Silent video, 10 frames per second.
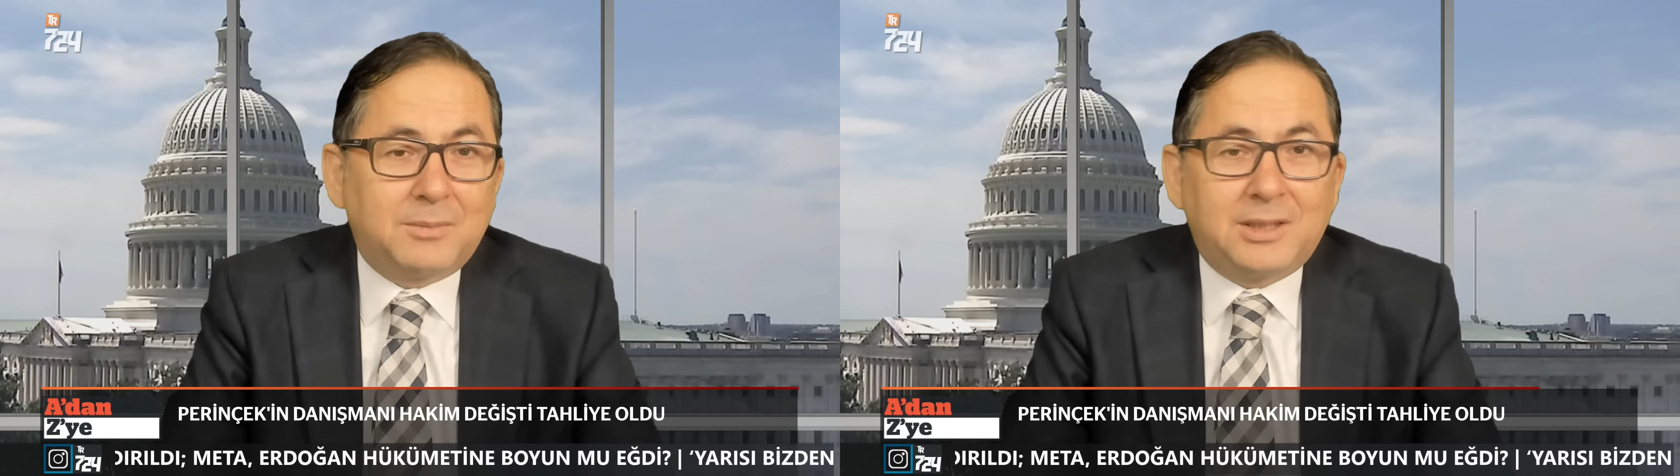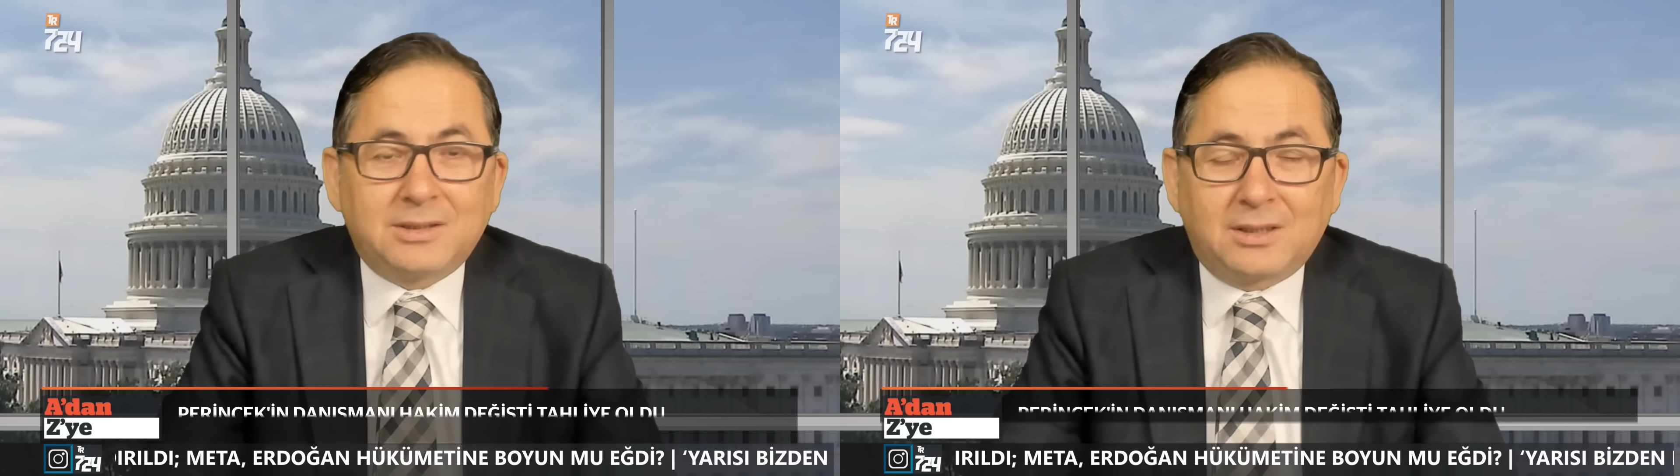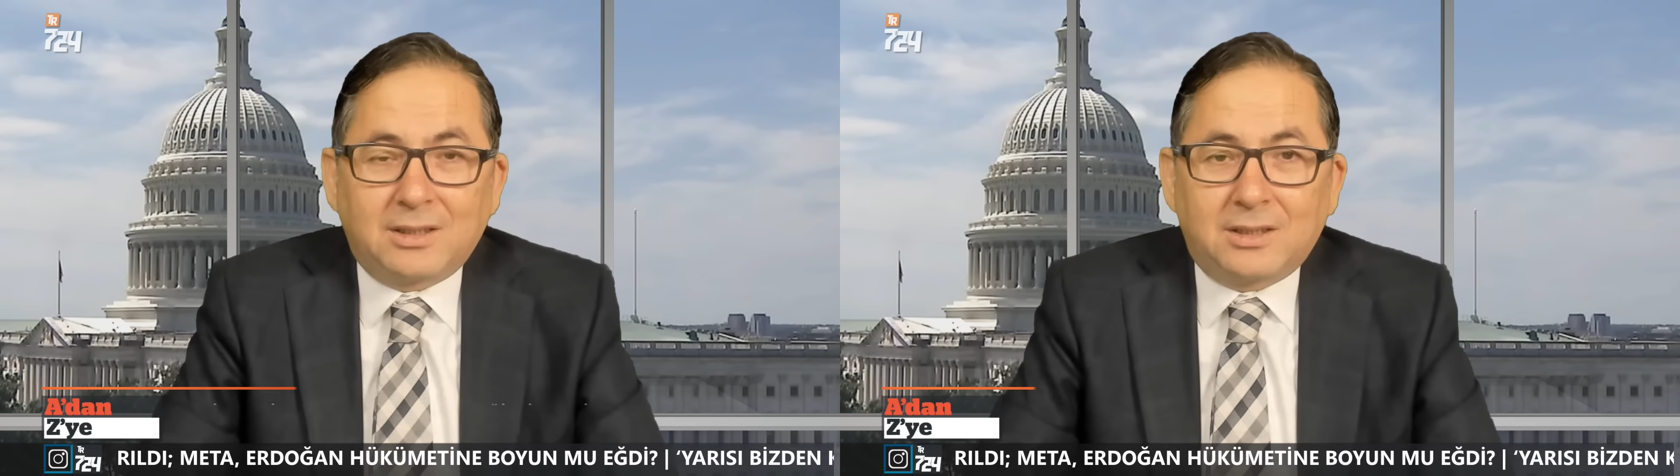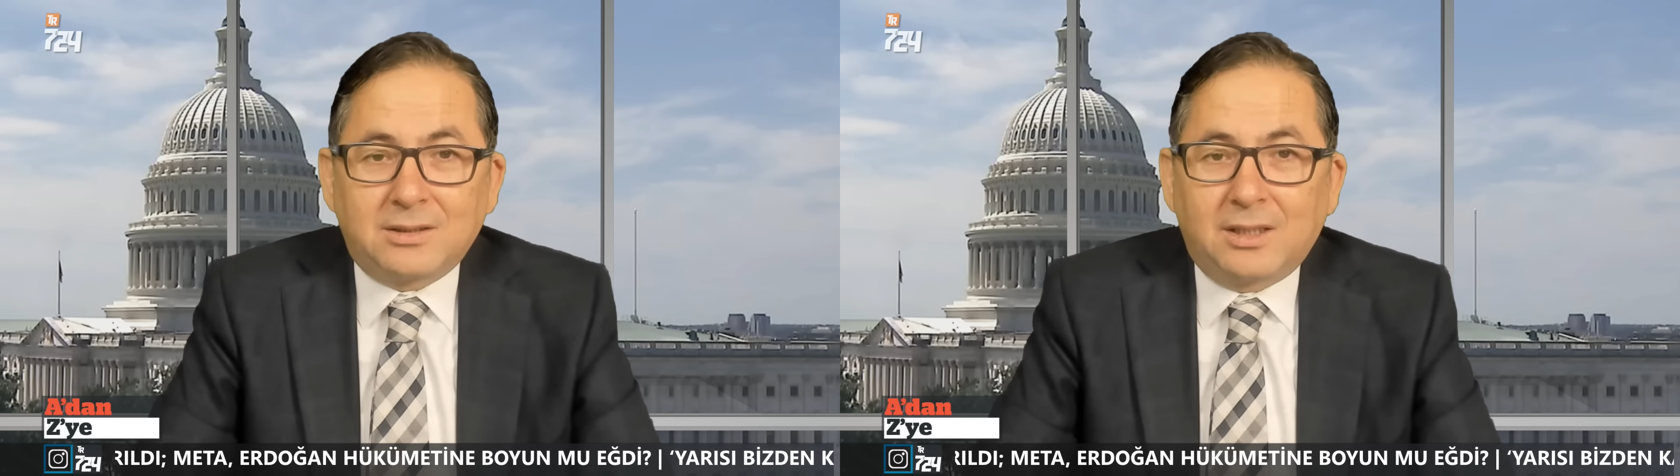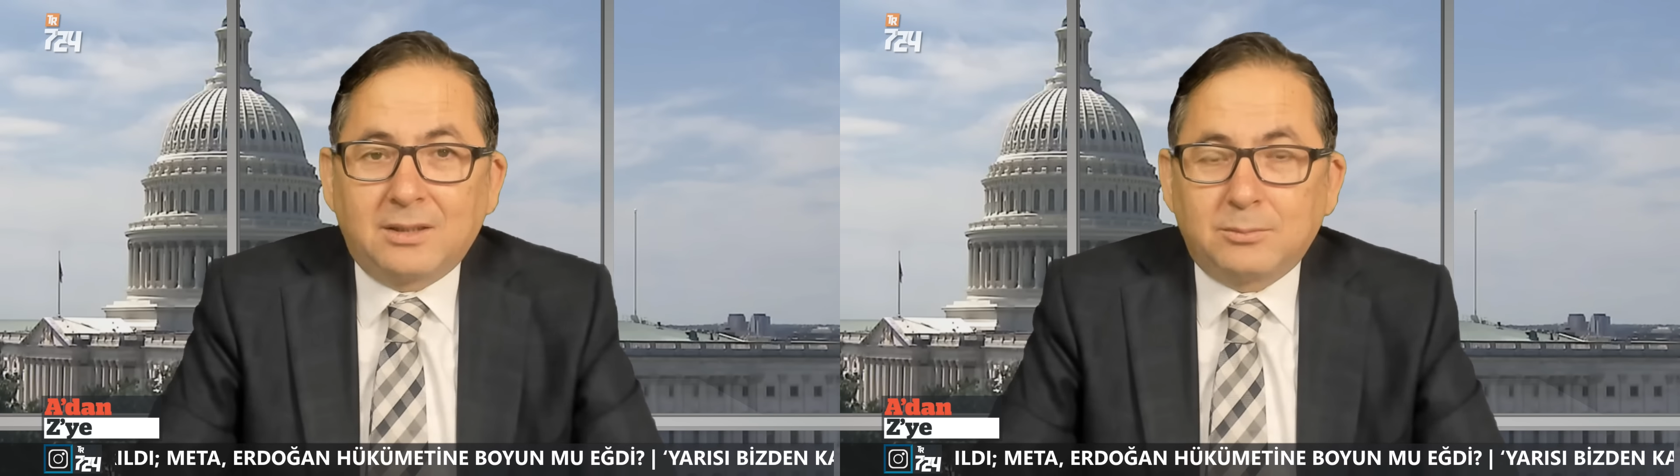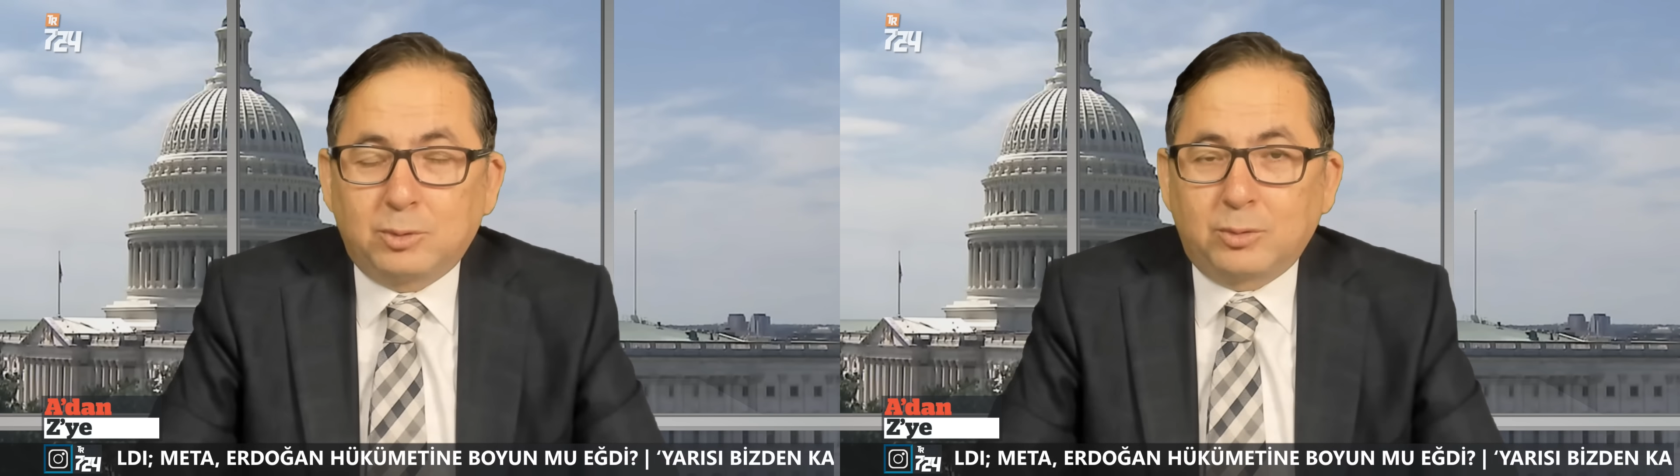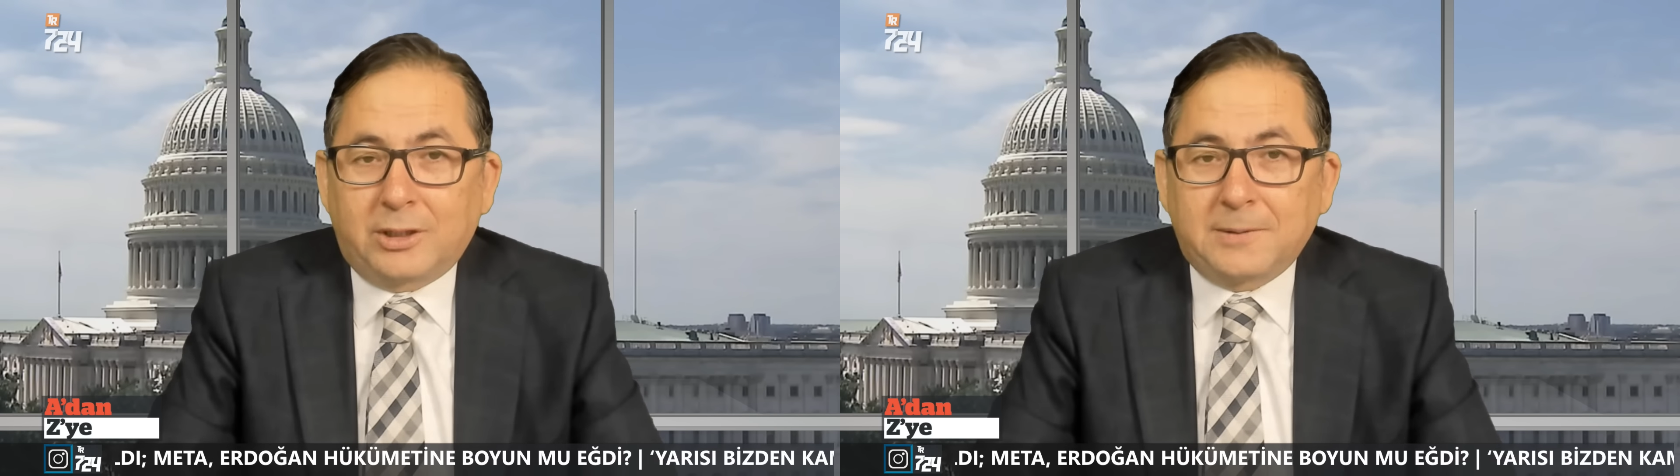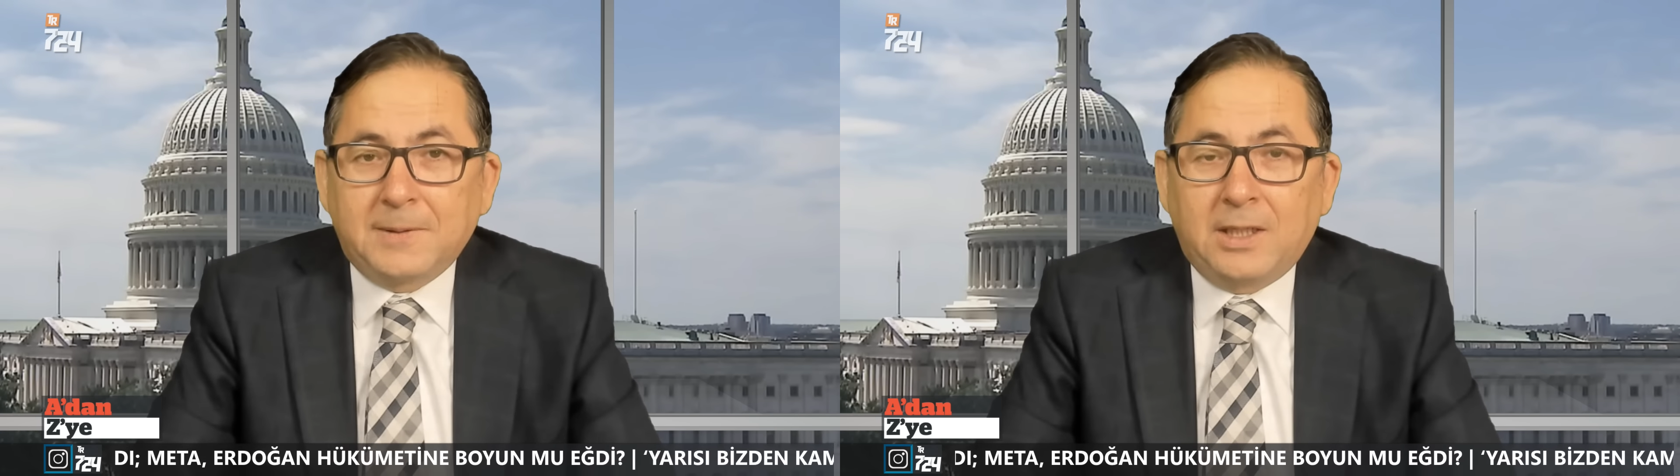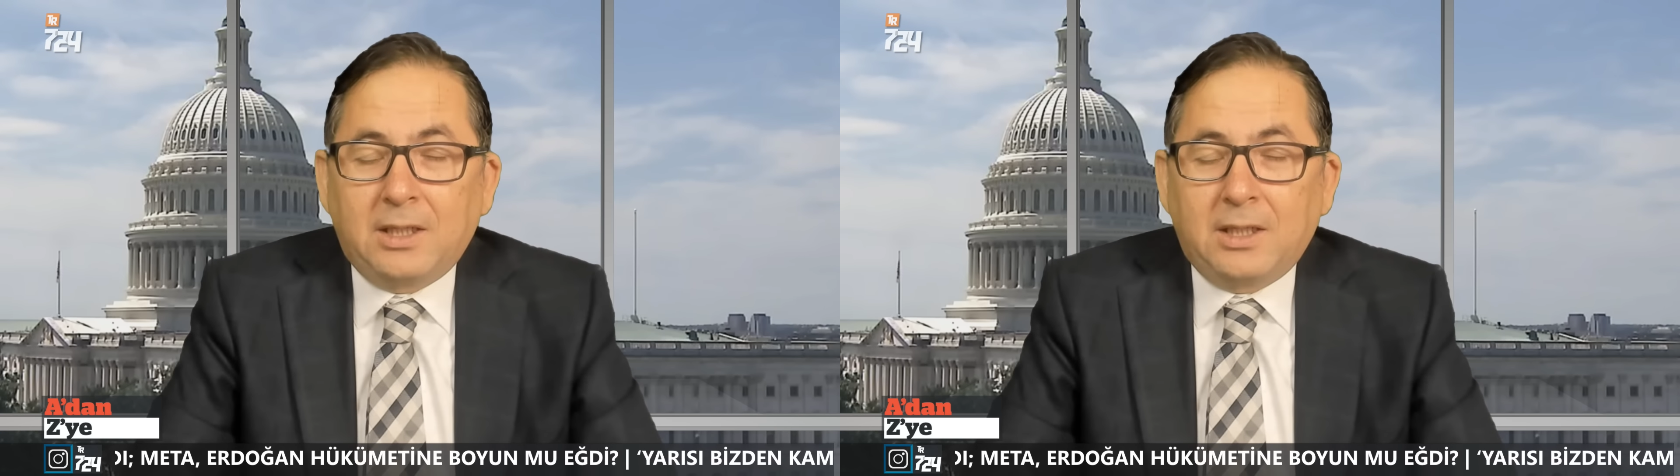manzaralar da bunlar.